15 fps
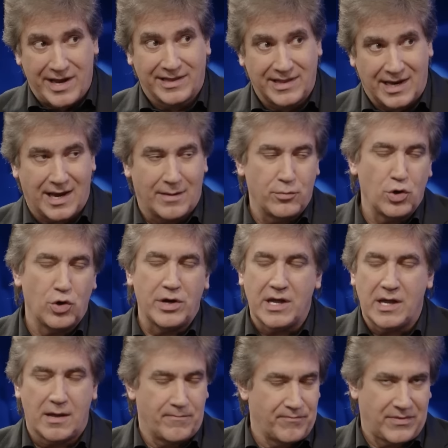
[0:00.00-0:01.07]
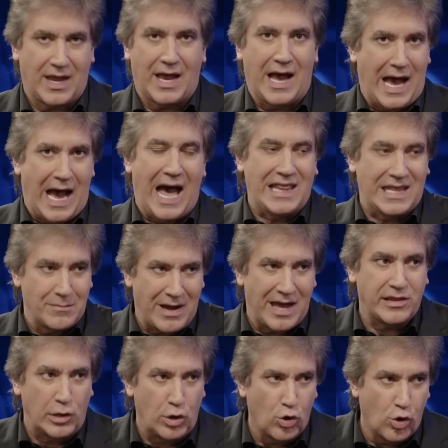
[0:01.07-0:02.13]
que te cambió,
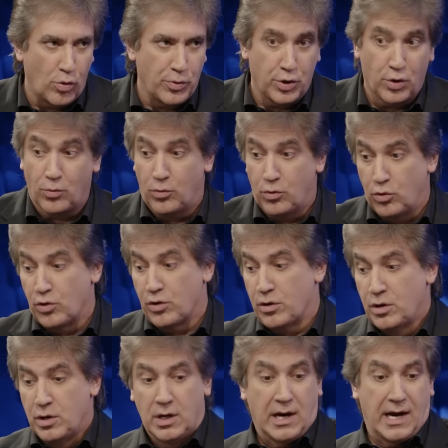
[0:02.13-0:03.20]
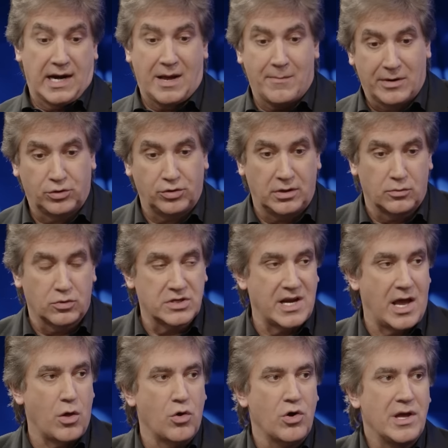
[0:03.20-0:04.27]
además de lo obvio? Hoy, caramba, estoy
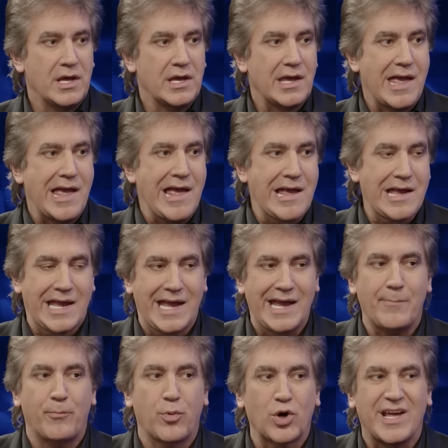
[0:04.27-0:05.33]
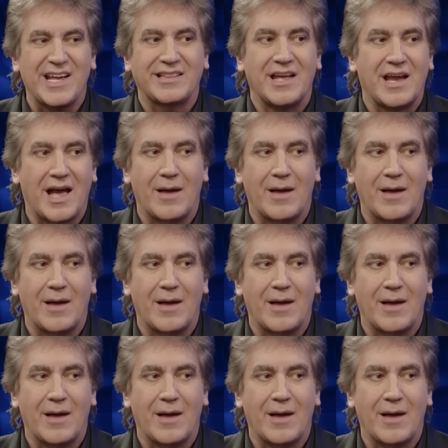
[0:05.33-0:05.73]
divorciado. ¿Por qué te